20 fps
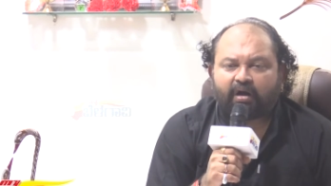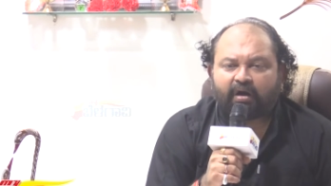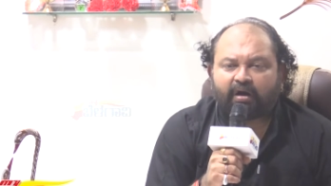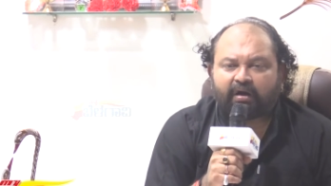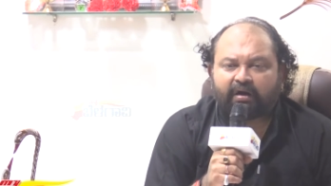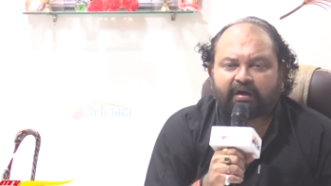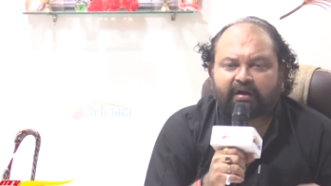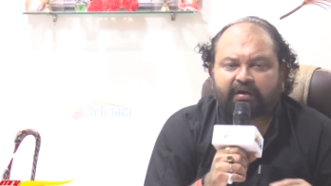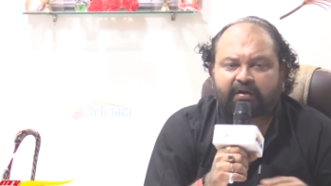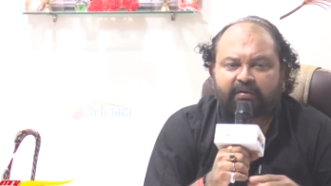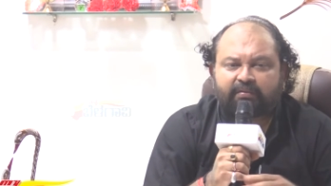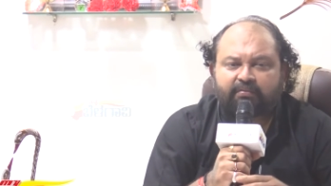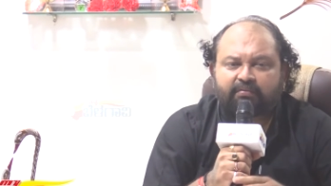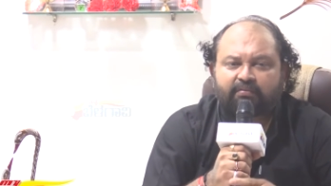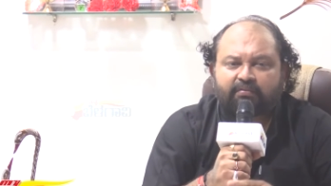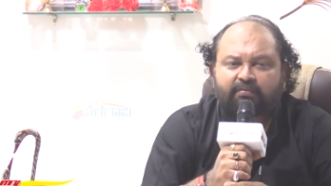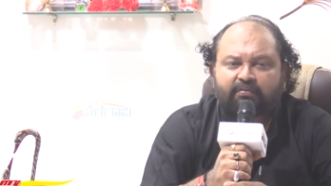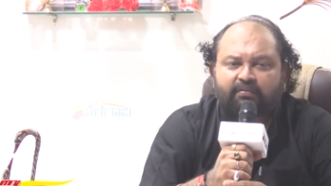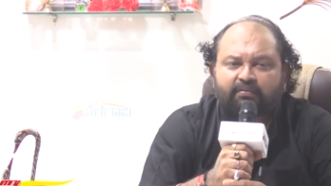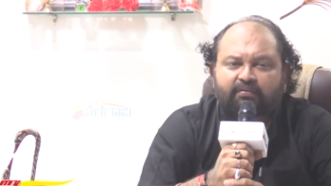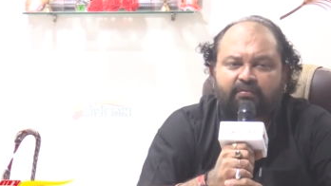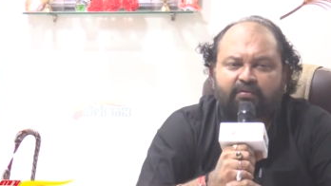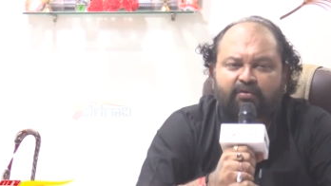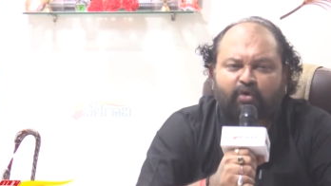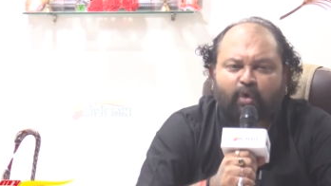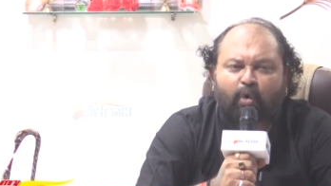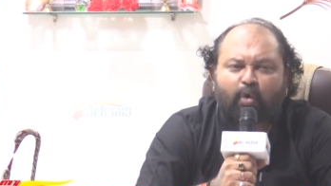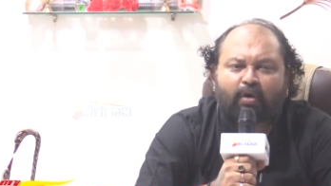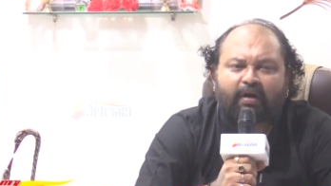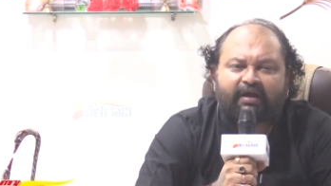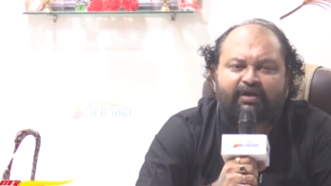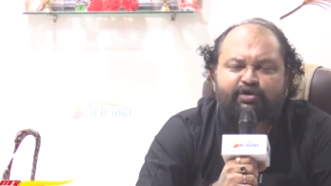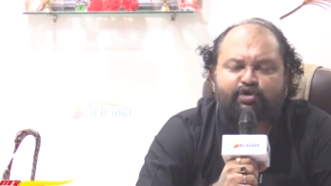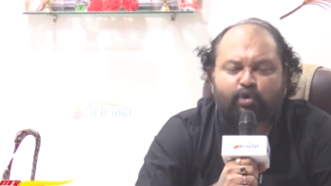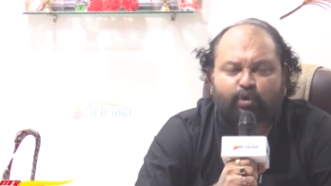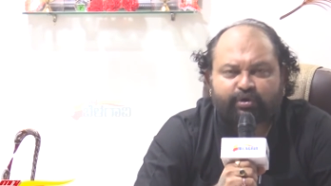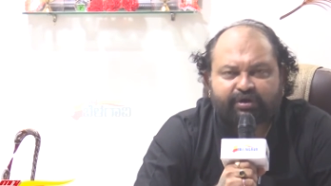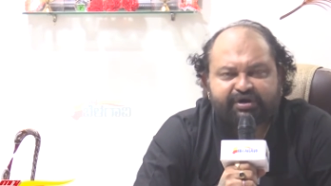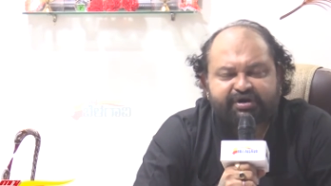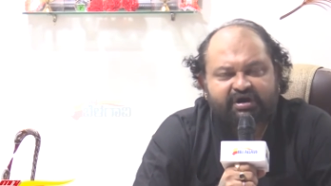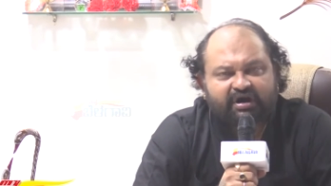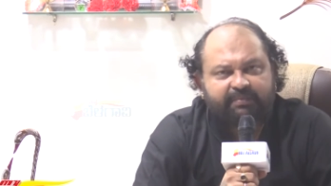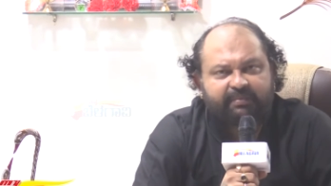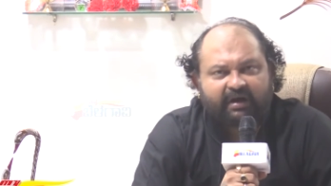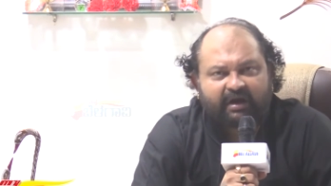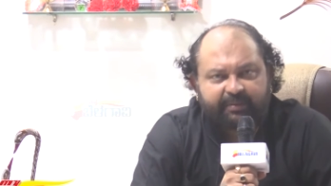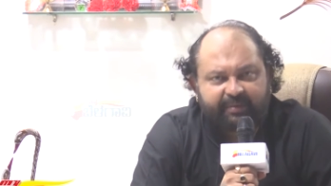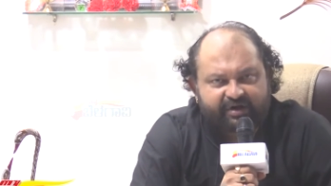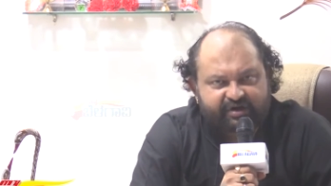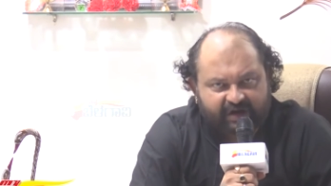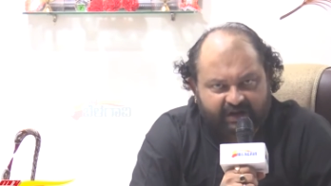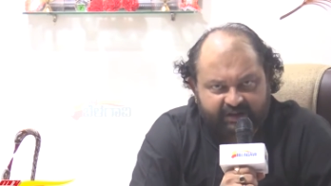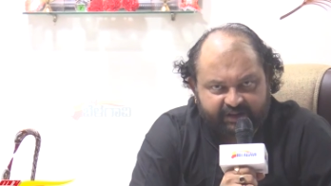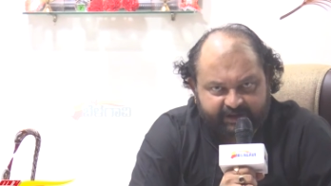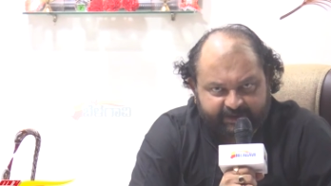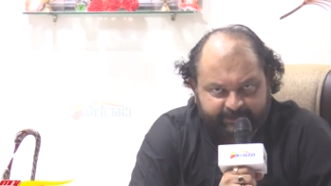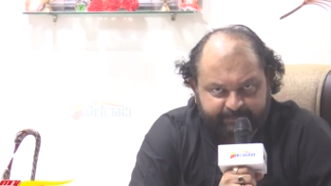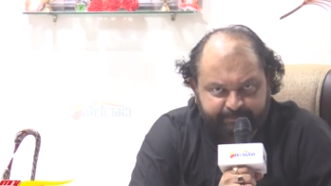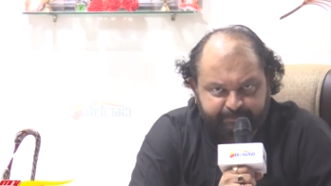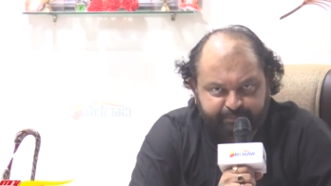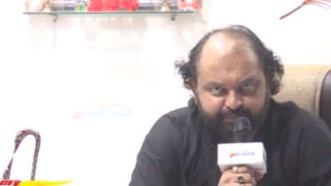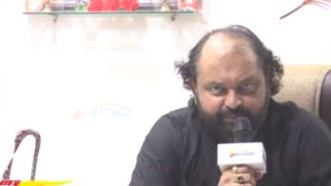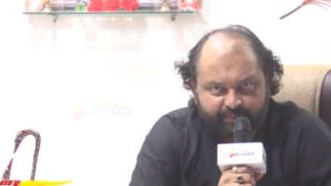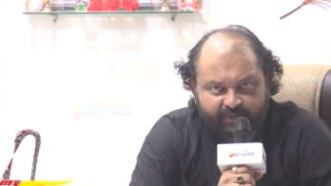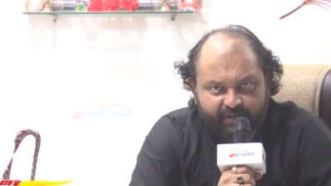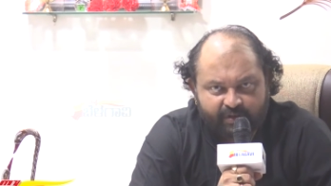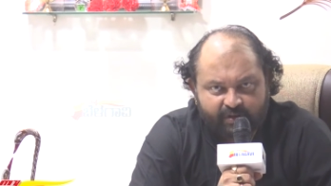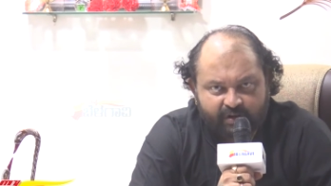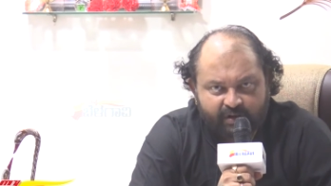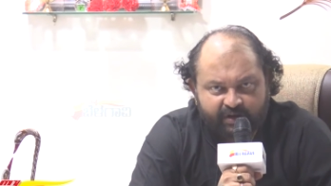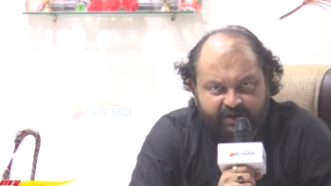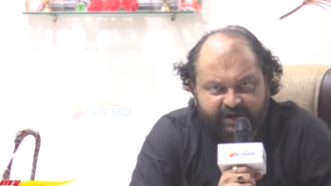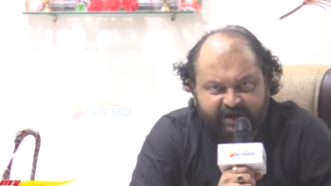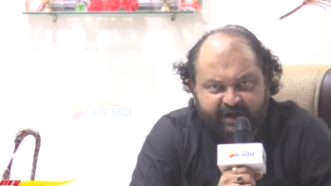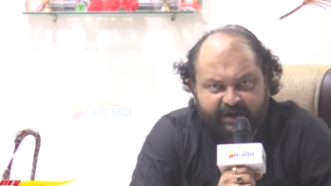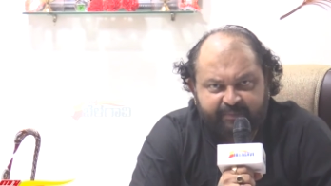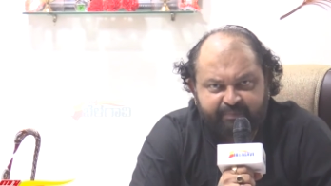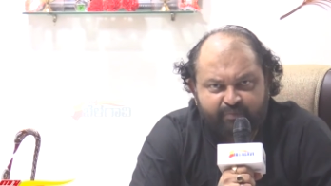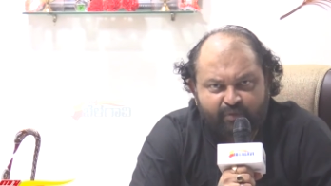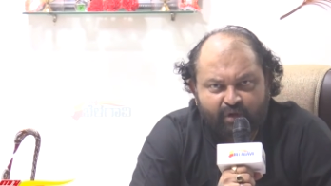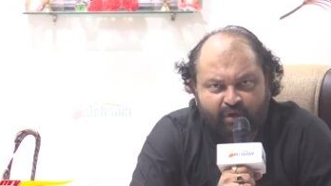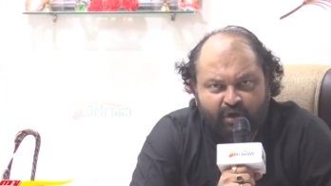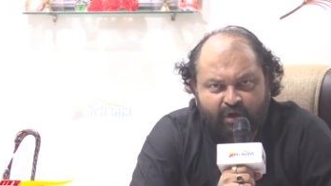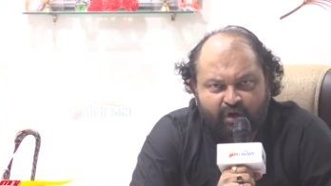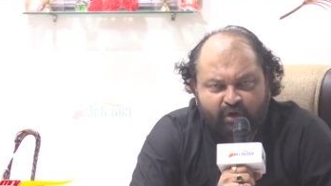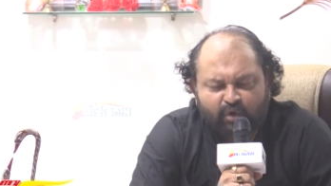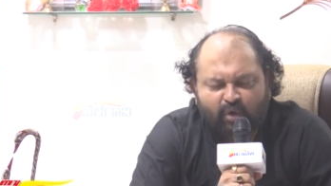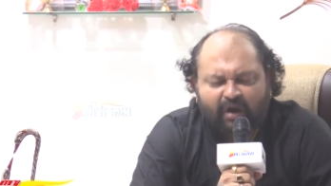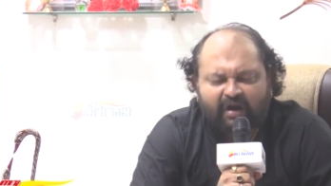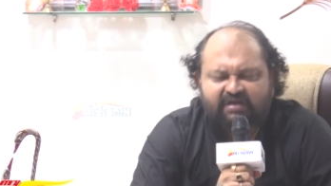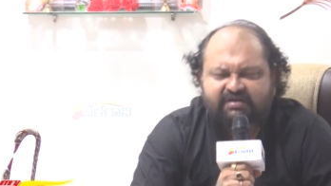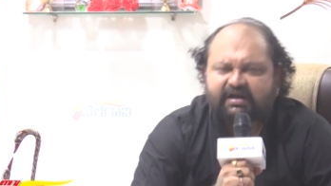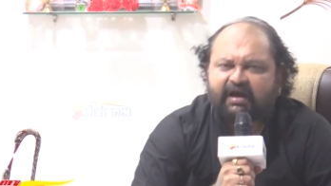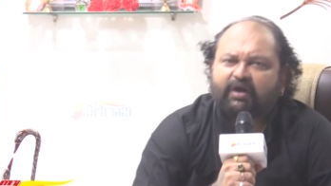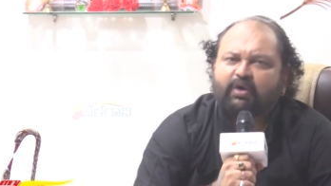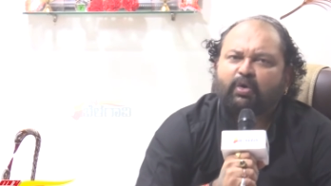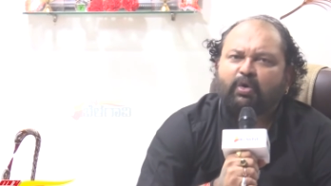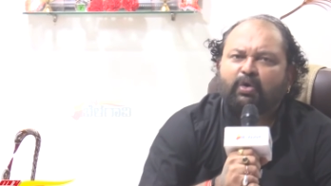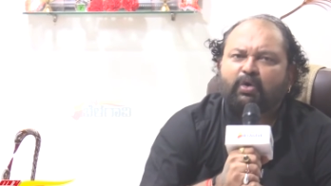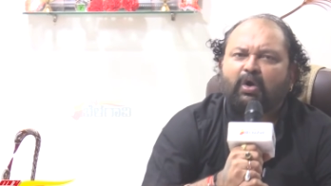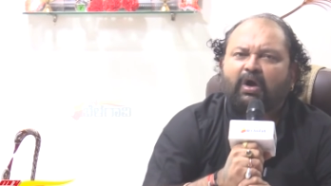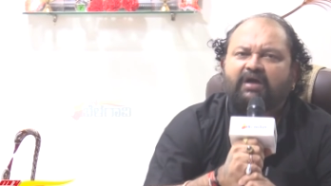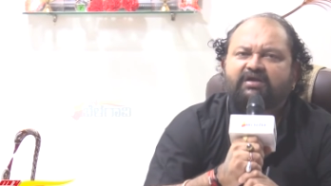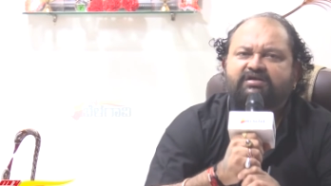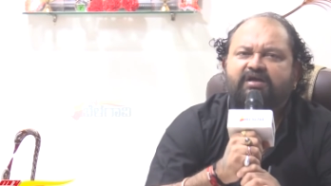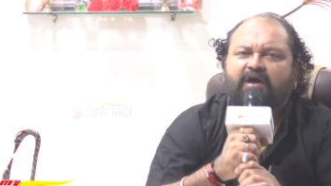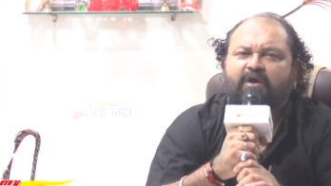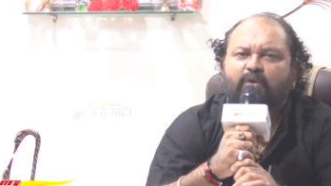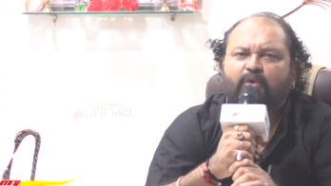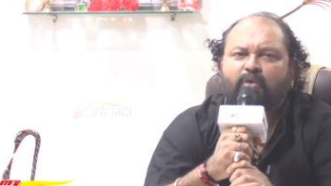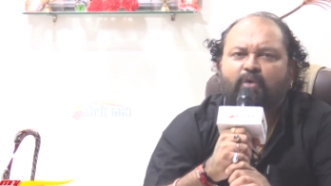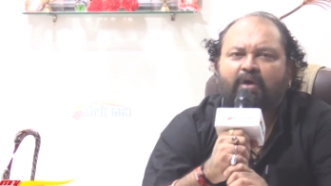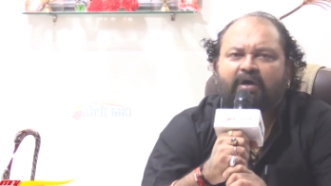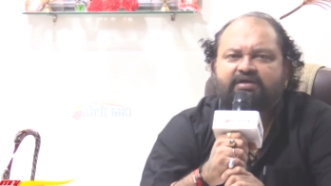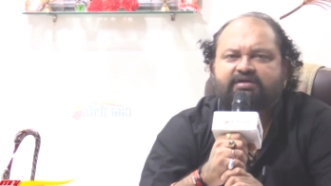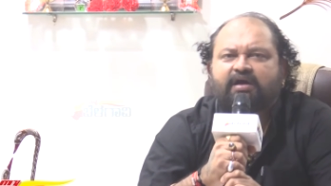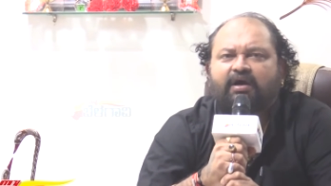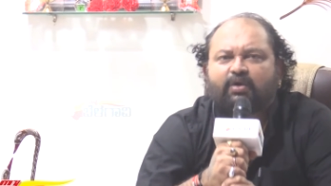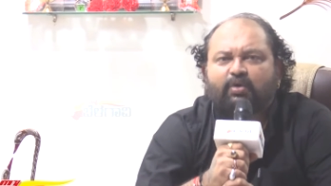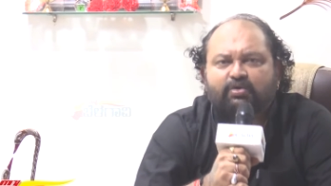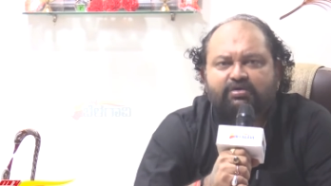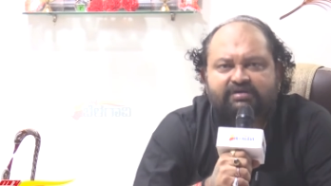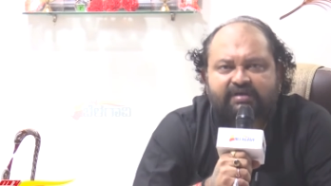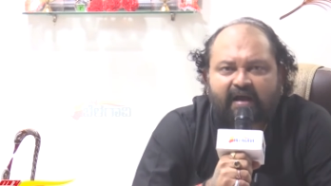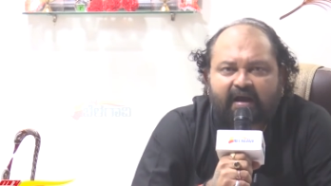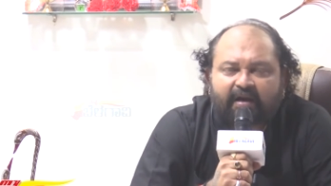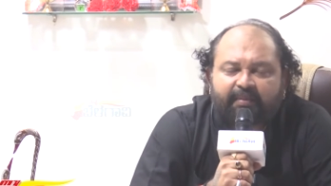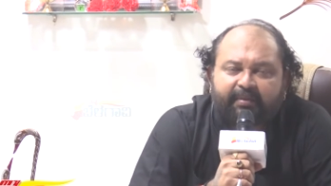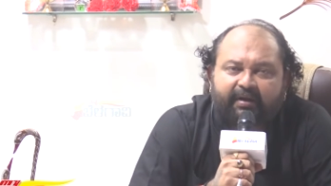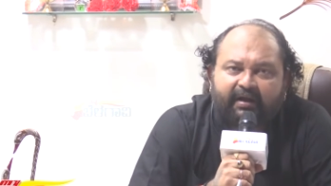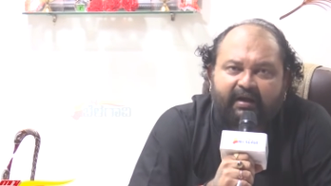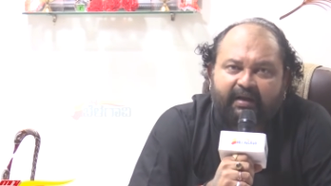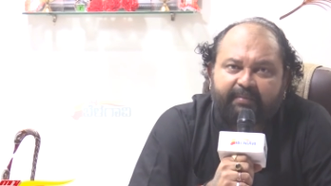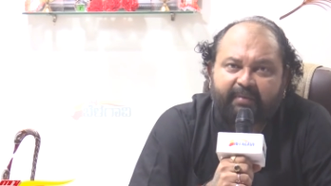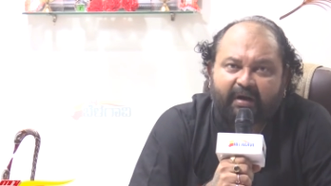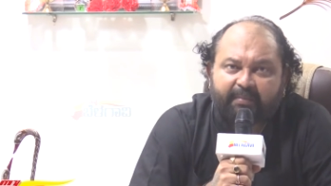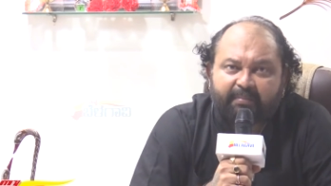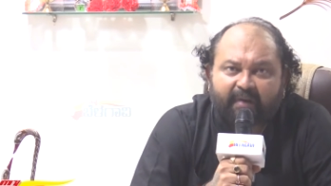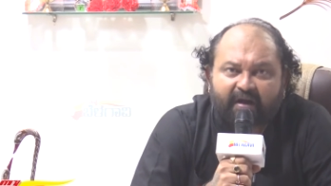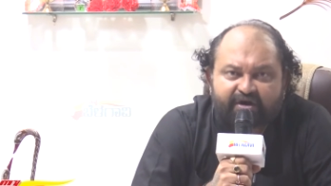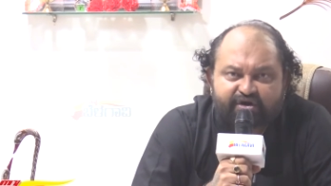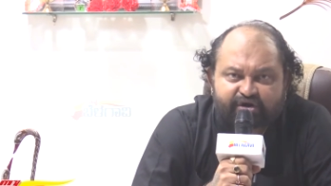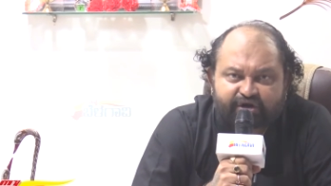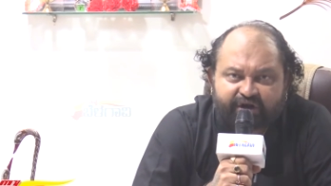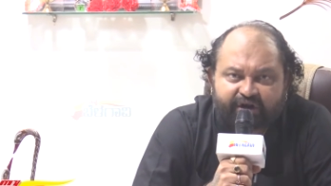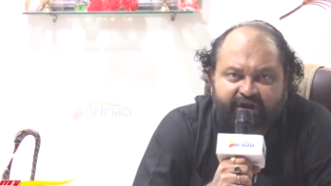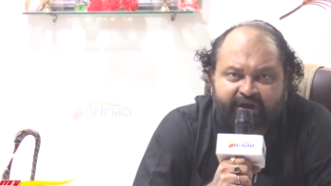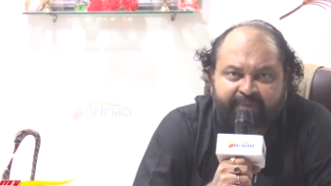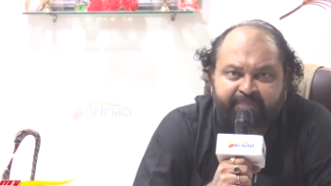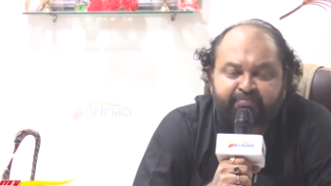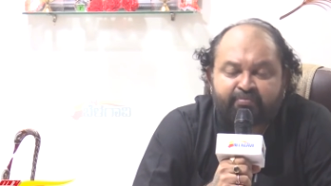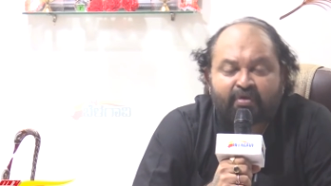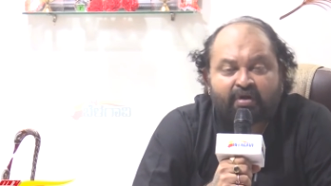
आ, थोड़ा ज्योतिष के बारे में जानते हैं ठीक है तो हजारों हजारों हजारों साल पहले ब्रह्मा जी ने